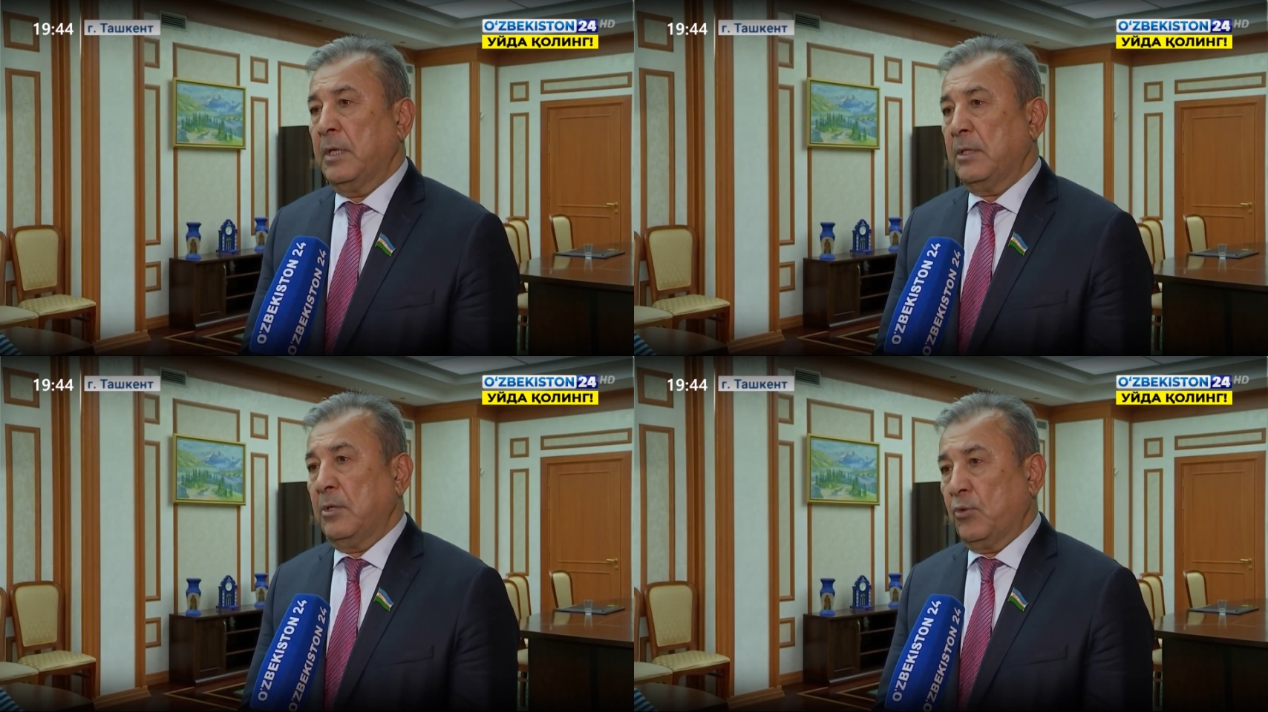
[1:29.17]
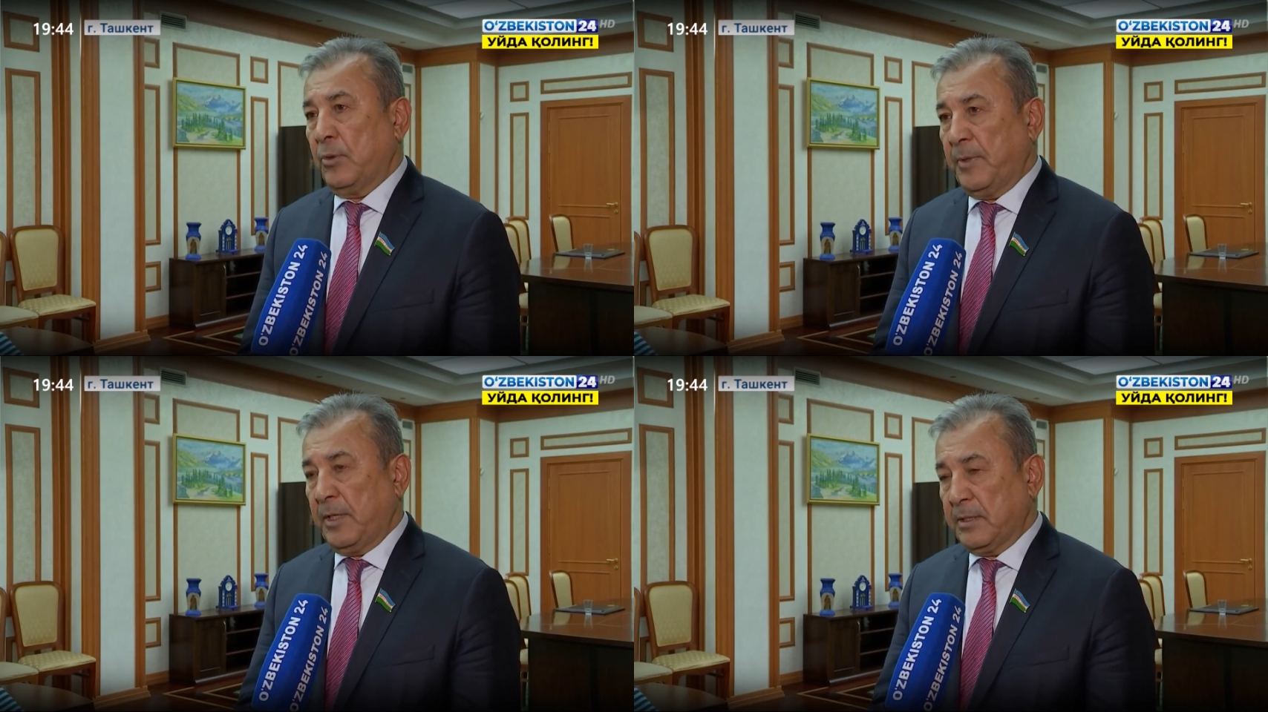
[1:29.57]
для
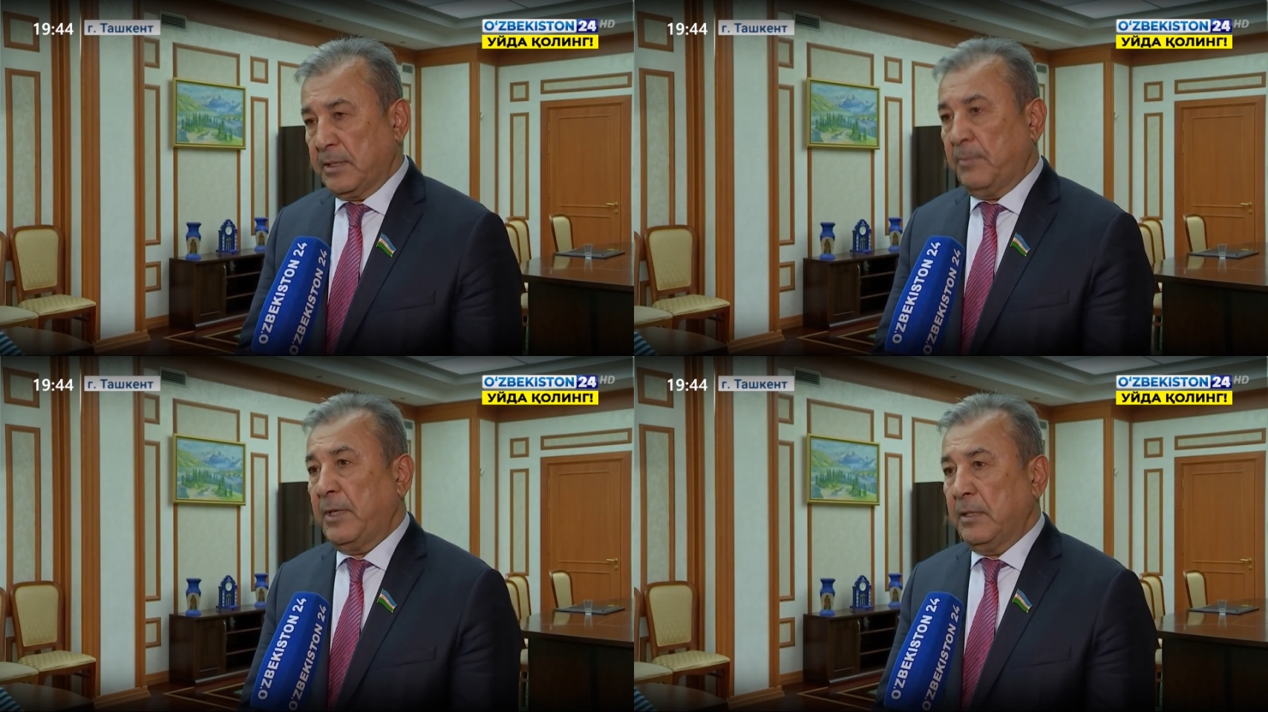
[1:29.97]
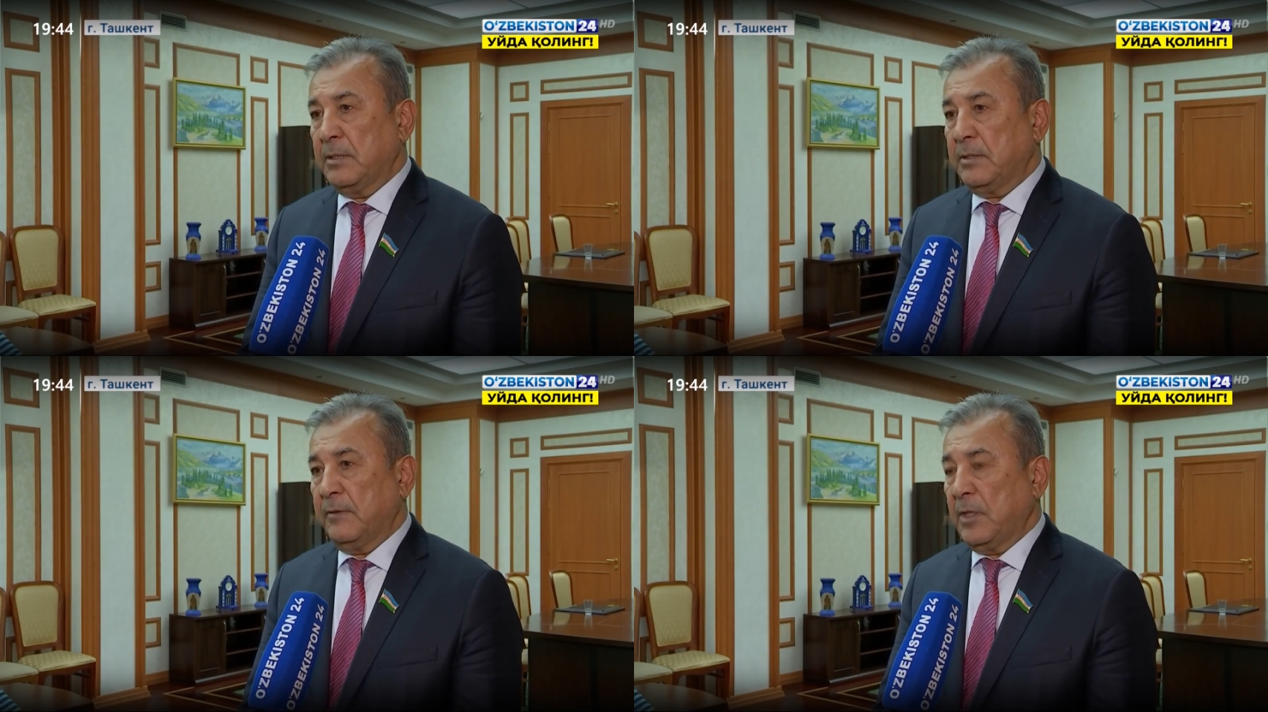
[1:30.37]
укрепления
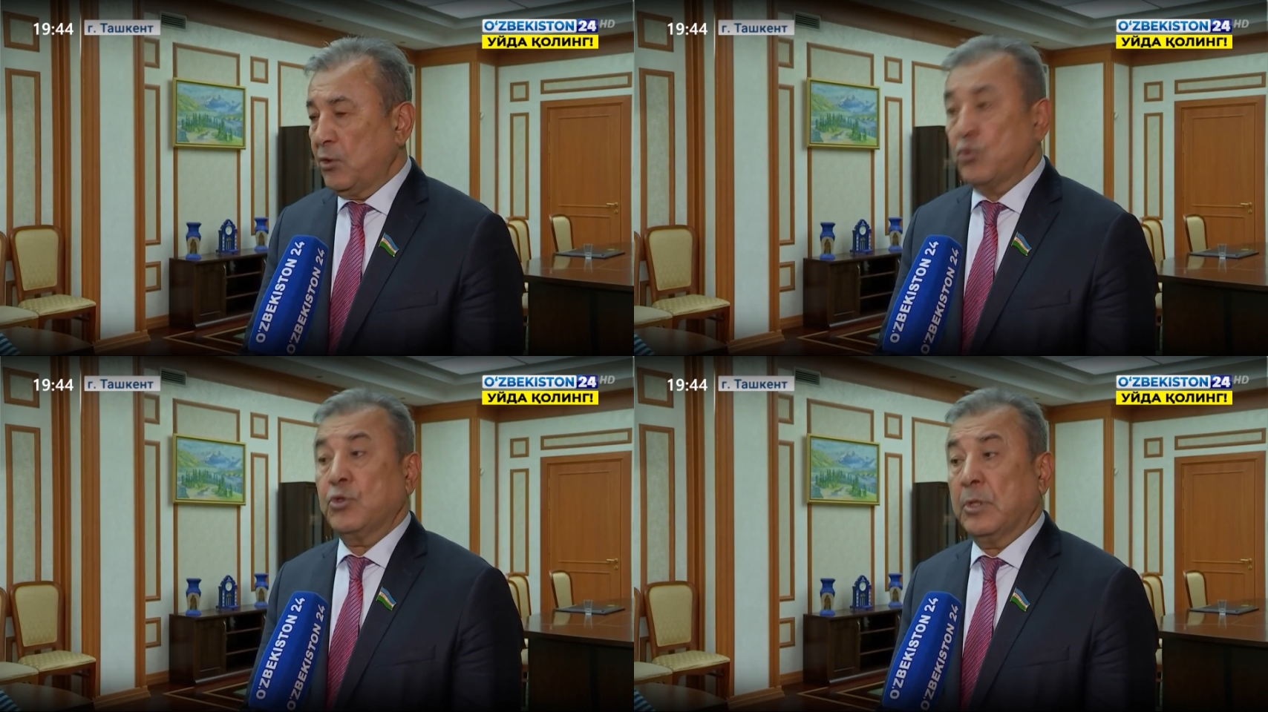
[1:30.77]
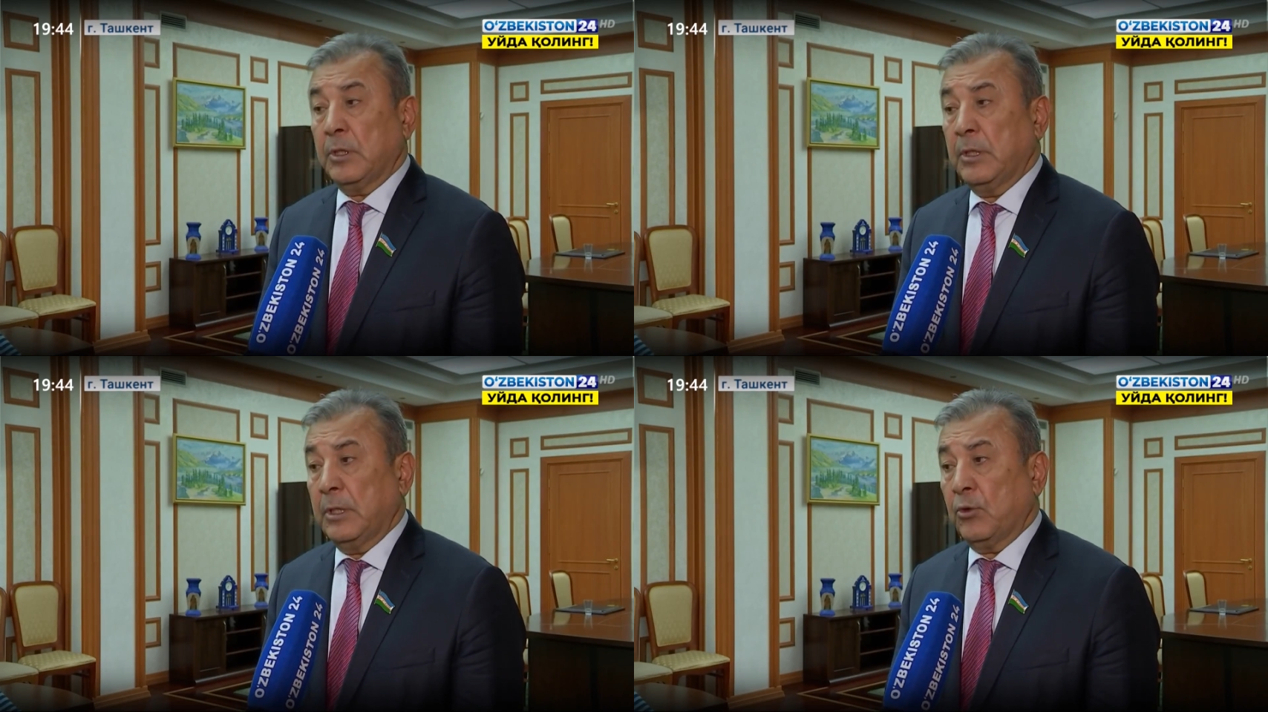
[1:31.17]
стабильности на южных
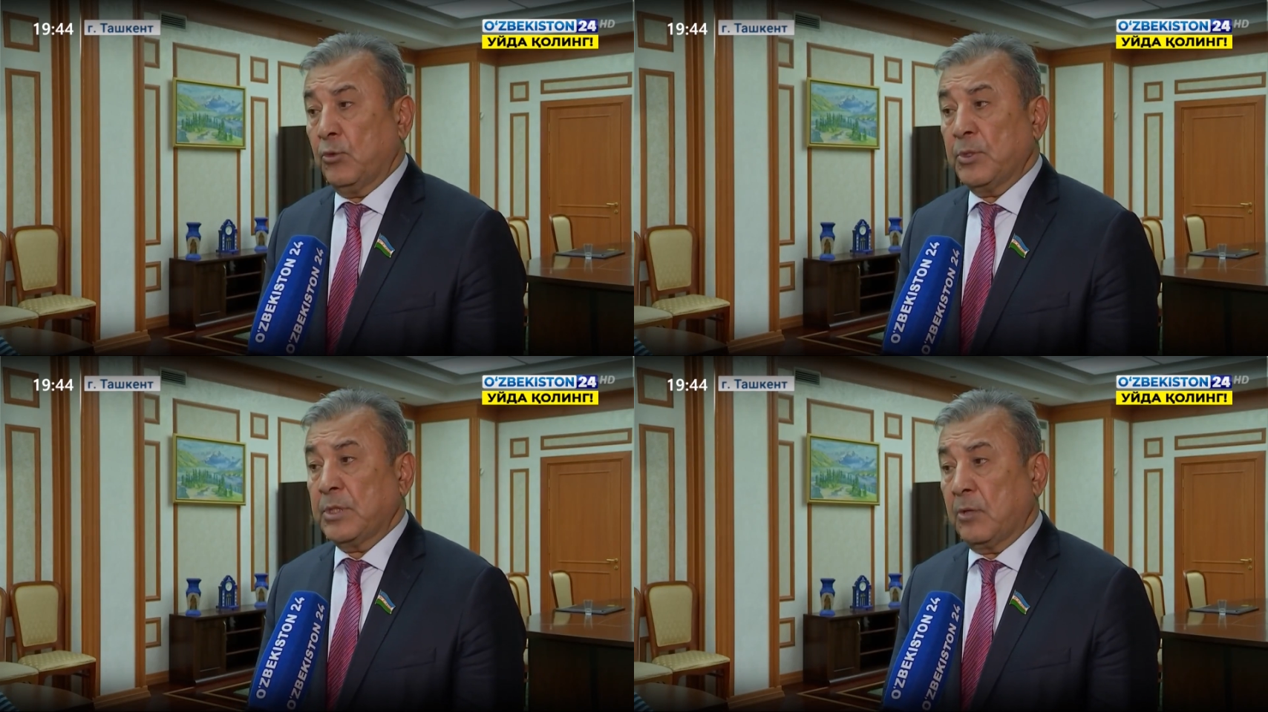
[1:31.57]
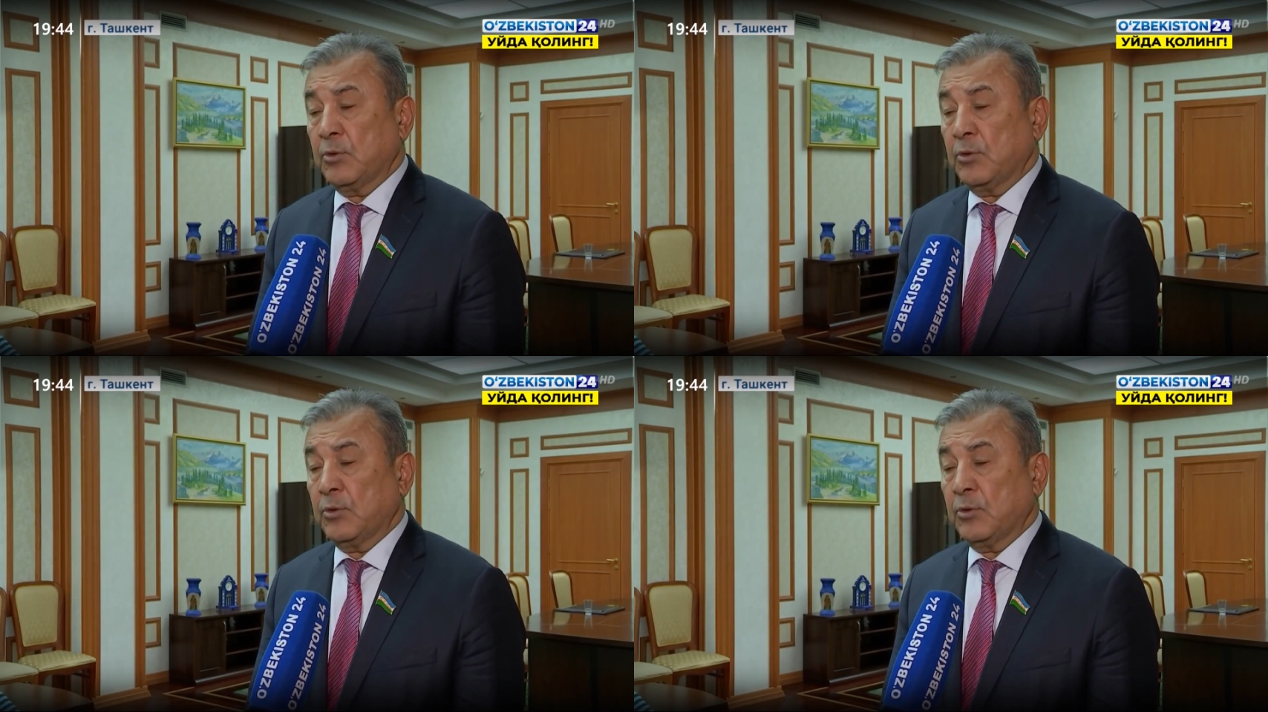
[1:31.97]
рубежах